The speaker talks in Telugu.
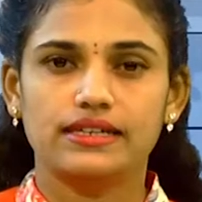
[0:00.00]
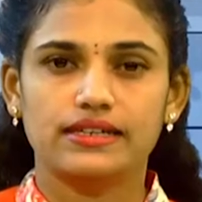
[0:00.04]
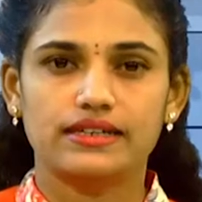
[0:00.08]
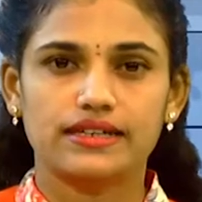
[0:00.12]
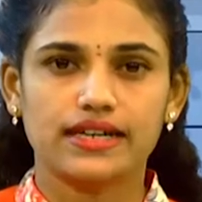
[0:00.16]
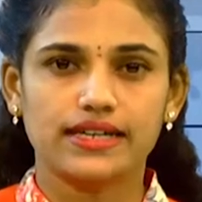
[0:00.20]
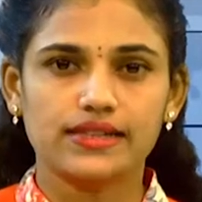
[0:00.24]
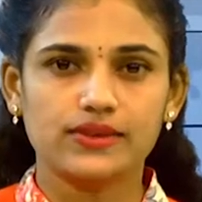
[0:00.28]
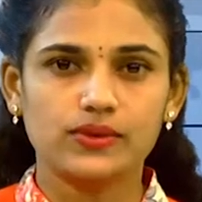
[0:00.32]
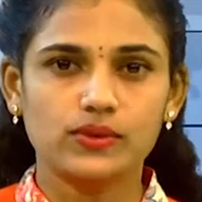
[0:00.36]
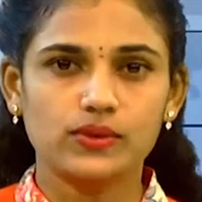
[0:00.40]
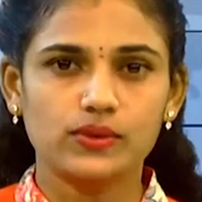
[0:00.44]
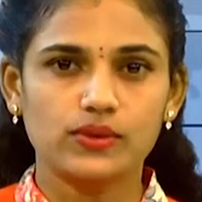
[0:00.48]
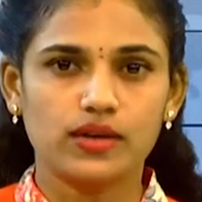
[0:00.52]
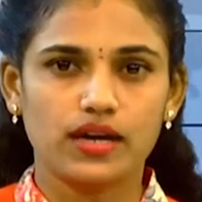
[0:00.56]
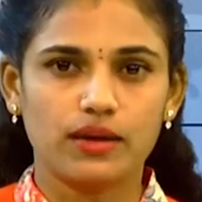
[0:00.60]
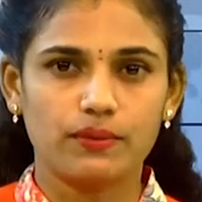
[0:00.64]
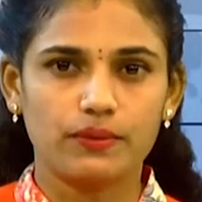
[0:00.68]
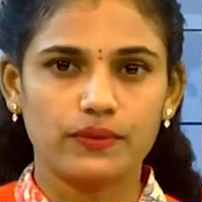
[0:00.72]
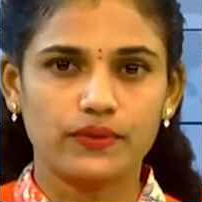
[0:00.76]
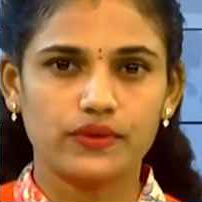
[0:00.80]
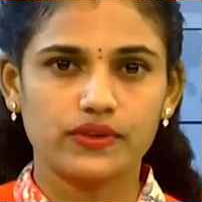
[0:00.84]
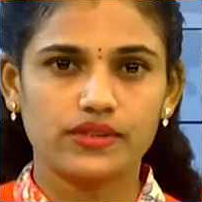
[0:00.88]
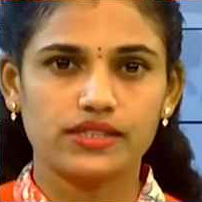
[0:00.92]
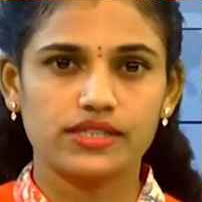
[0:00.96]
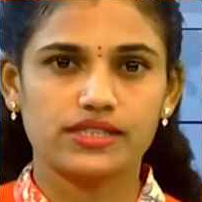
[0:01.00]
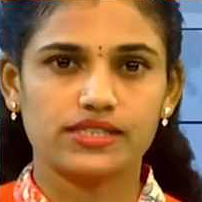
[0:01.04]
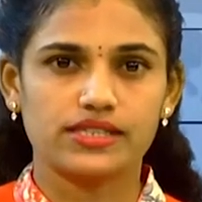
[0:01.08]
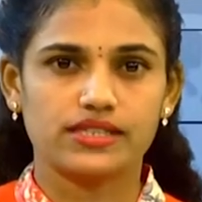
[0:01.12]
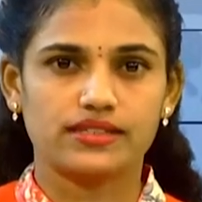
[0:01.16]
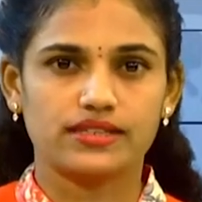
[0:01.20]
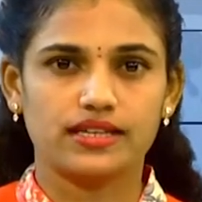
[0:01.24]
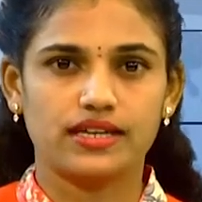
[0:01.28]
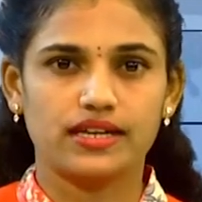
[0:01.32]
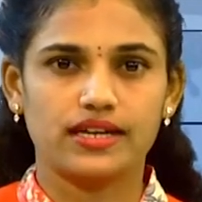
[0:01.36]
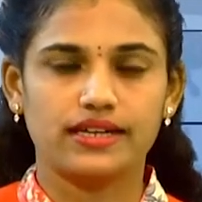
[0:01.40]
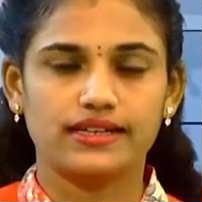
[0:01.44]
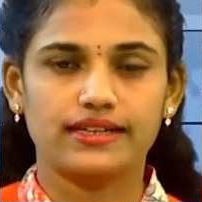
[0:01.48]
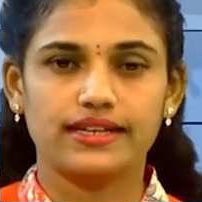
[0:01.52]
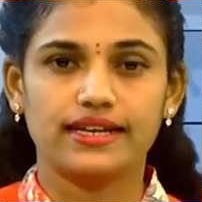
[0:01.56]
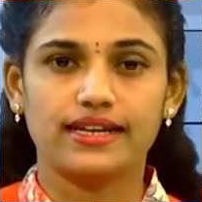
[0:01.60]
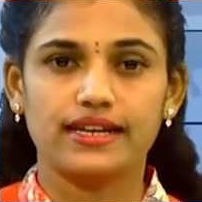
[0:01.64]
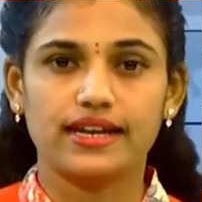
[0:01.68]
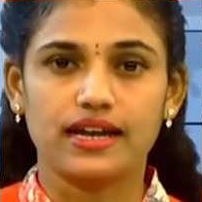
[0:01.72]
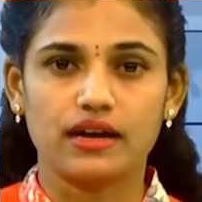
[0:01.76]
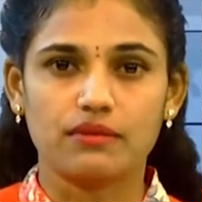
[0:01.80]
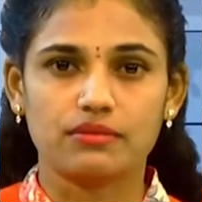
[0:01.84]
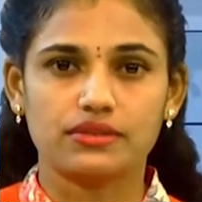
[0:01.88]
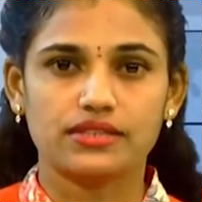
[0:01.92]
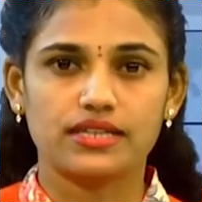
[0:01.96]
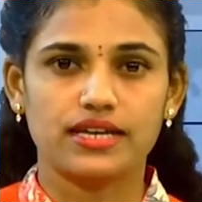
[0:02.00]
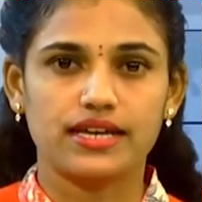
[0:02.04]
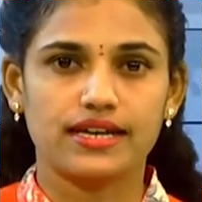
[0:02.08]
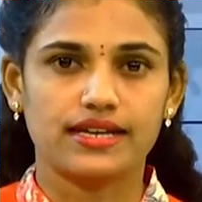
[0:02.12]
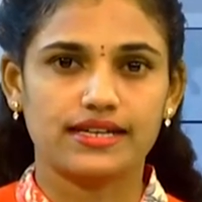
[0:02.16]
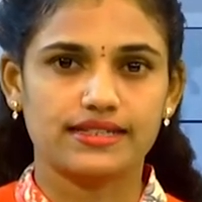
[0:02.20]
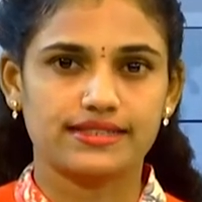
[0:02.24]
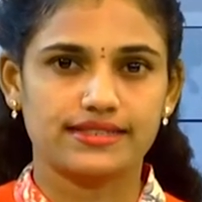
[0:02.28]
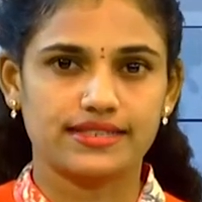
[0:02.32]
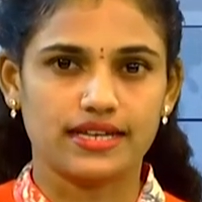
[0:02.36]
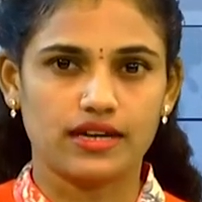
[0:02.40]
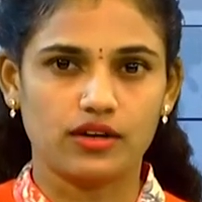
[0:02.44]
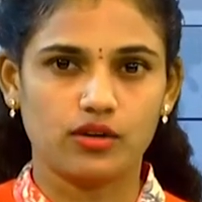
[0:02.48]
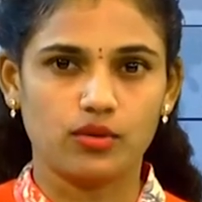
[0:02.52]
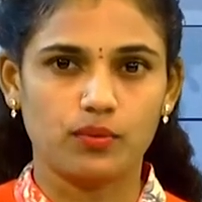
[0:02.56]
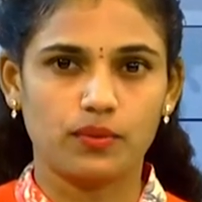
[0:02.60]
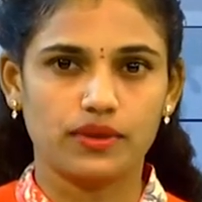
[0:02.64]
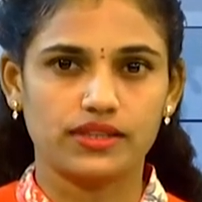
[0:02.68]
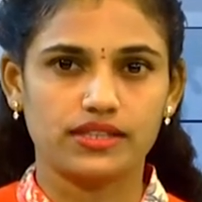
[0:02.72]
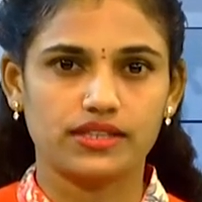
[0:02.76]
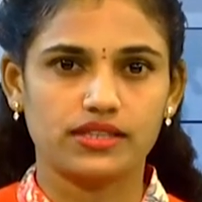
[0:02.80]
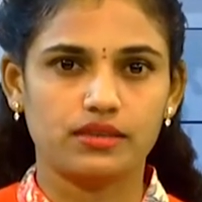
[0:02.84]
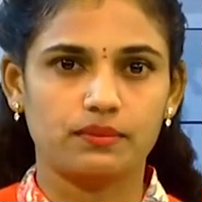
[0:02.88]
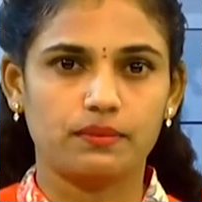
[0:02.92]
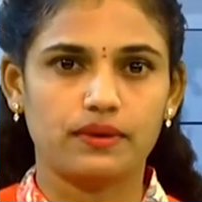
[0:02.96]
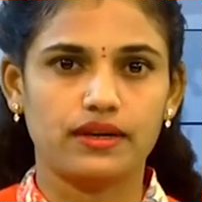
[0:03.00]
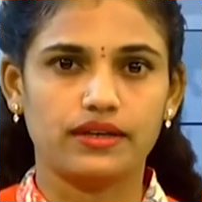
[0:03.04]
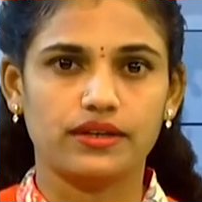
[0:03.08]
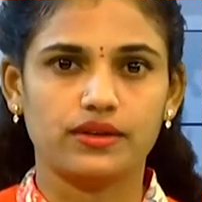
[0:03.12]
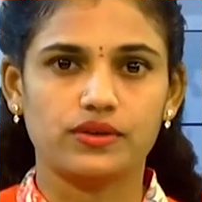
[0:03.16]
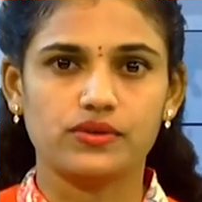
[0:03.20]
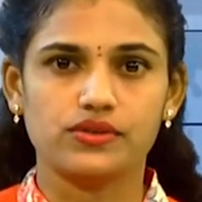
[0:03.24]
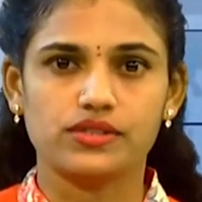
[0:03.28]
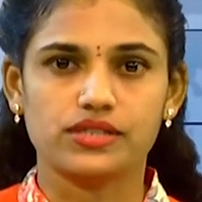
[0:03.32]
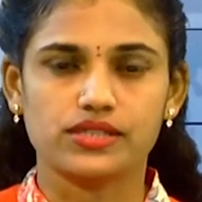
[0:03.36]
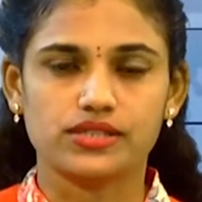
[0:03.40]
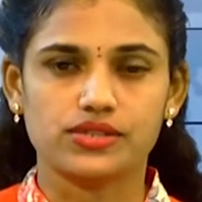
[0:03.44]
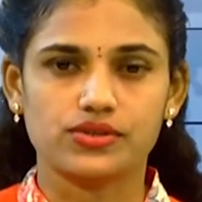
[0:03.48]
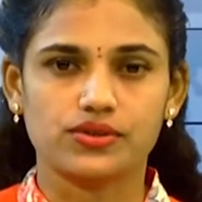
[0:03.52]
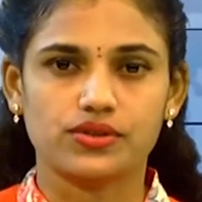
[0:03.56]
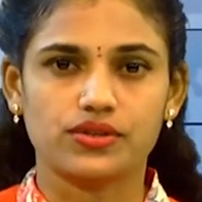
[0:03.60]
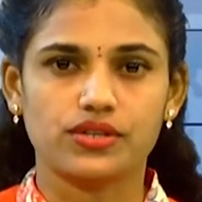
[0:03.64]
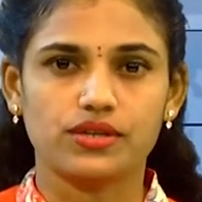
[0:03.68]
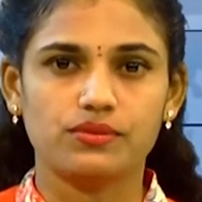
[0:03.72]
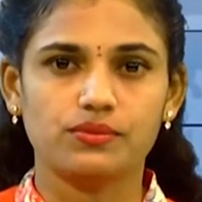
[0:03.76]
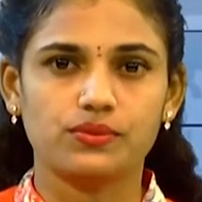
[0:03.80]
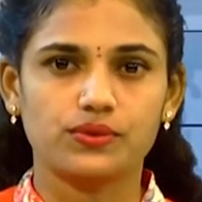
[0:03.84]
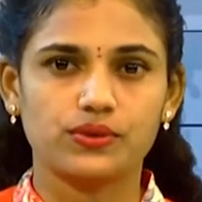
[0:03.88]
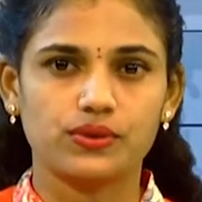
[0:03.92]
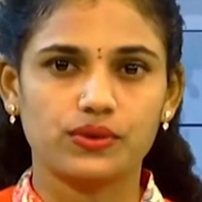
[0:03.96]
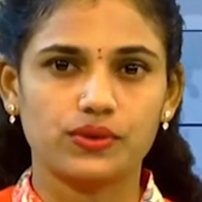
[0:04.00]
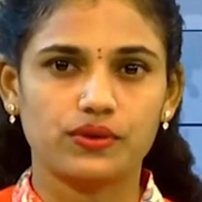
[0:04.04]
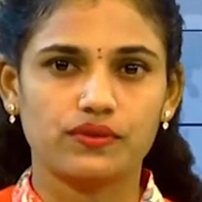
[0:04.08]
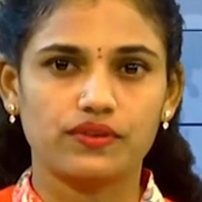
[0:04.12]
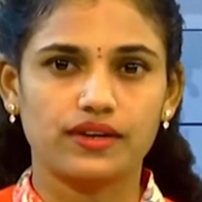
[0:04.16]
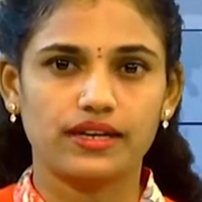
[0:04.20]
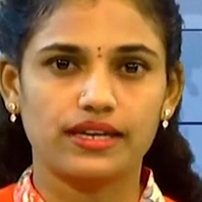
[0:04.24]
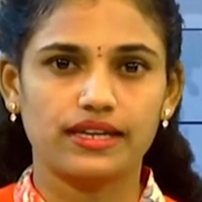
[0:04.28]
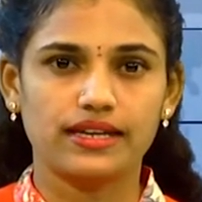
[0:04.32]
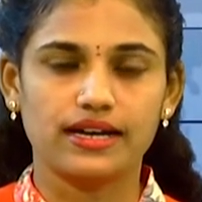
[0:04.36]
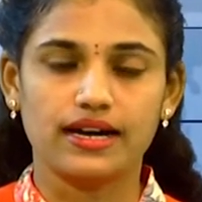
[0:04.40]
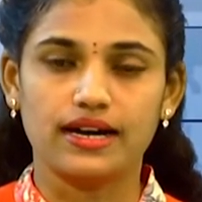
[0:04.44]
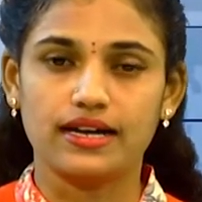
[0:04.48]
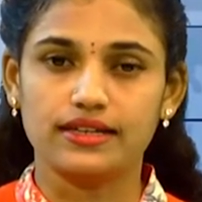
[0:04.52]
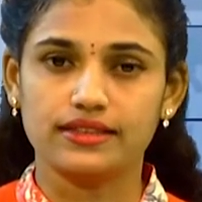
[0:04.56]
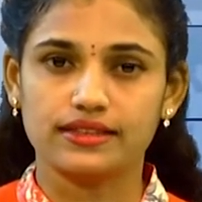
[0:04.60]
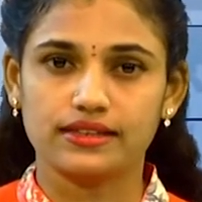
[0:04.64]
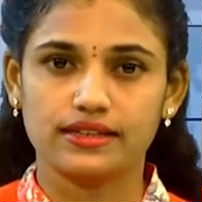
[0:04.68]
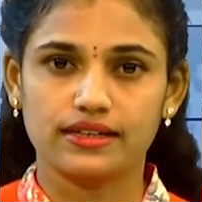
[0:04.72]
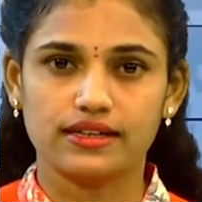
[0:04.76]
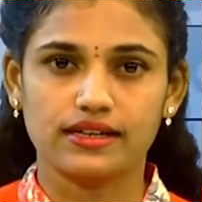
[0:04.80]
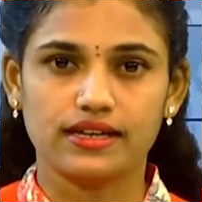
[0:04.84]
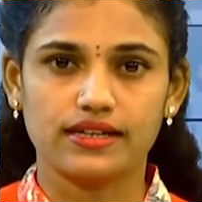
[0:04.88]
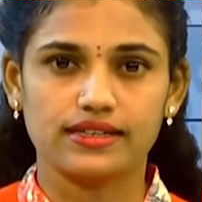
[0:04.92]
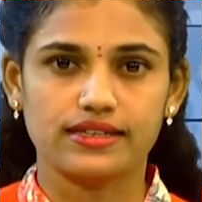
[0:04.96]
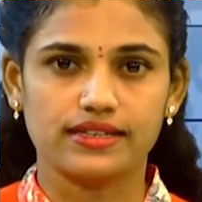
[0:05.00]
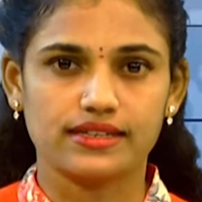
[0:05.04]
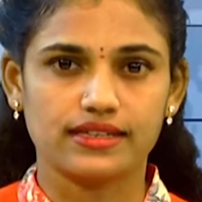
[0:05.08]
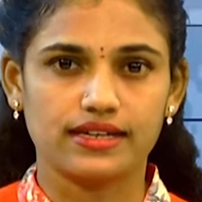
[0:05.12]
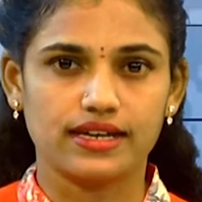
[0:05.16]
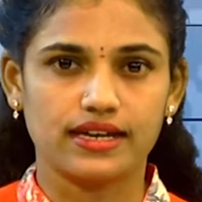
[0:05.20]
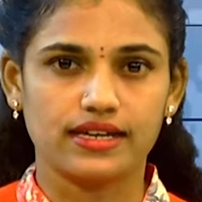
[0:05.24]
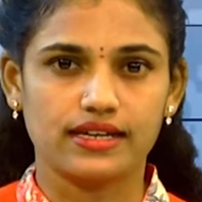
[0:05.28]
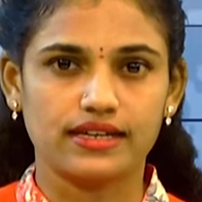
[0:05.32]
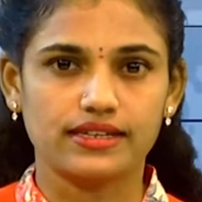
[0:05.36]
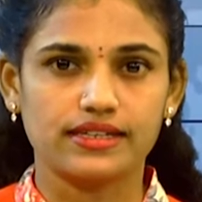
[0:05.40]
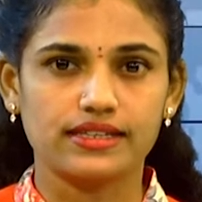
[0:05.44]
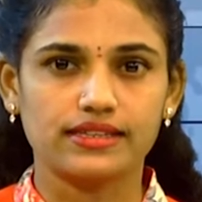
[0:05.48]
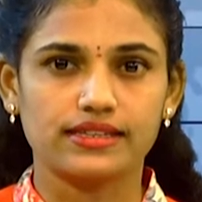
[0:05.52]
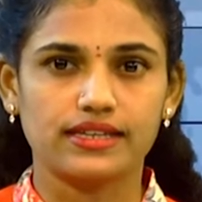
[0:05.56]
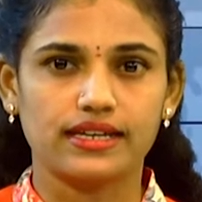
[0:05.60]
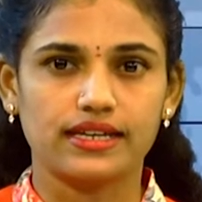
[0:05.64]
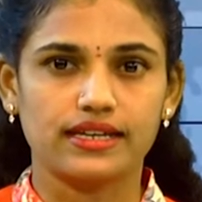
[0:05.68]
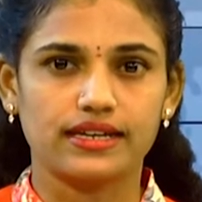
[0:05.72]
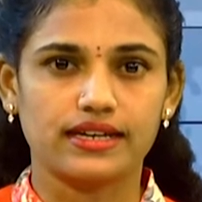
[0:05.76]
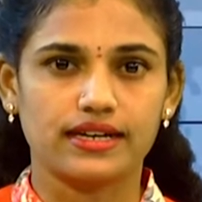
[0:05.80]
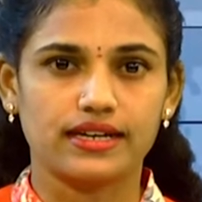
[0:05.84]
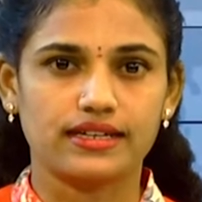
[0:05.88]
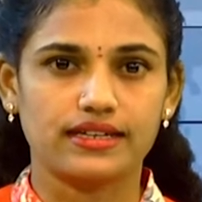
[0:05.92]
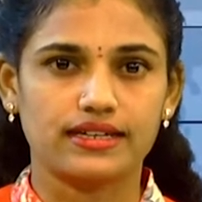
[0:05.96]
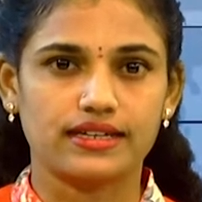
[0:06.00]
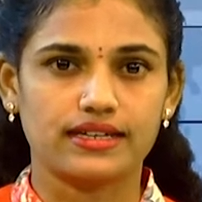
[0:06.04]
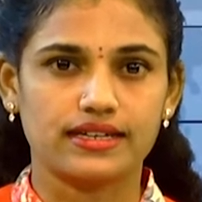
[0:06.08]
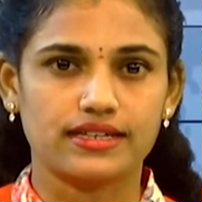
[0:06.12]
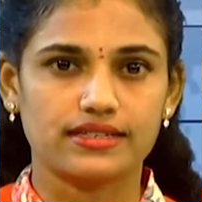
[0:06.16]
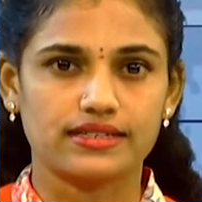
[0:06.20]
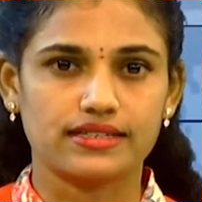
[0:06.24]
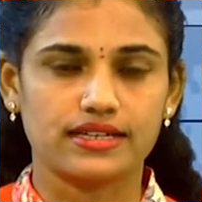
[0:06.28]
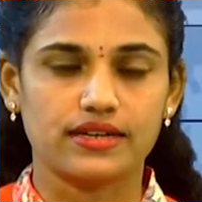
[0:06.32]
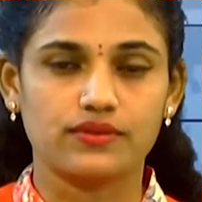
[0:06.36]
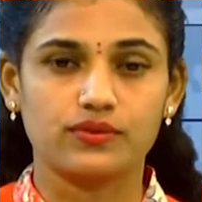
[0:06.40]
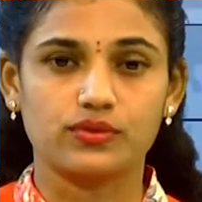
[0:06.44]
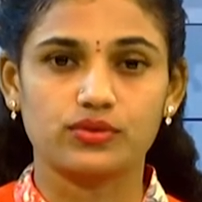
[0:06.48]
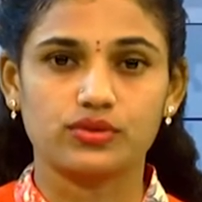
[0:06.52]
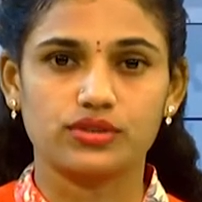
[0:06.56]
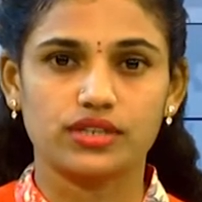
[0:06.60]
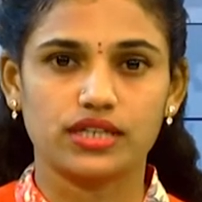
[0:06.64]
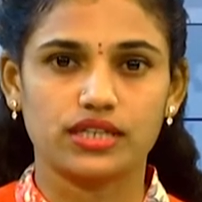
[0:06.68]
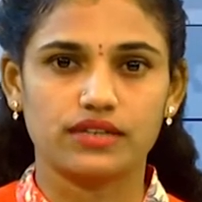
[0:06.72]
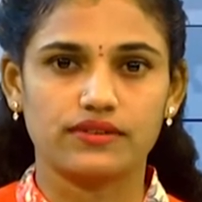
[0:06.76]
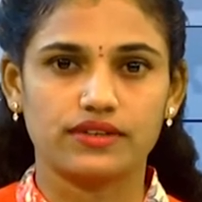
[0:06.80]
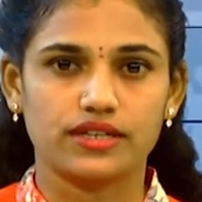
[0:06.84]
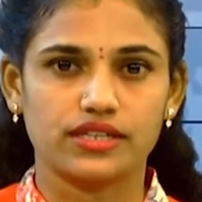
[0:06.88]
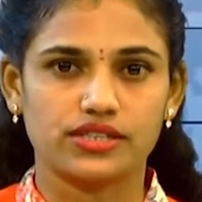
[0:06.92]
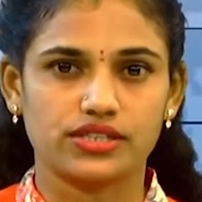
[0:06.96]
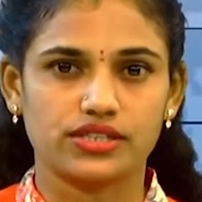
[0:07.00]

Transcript: రైతులు అభివృద్ధి చెందాలంటే లాభదాయక సాగు పద్ధతి పంటను ఎంచుకుని ముందుకు వెళ్లి ఆర్థికంగా ఎదగాలని తెలంగాణ రాష్ట్ర ఉద్యానవన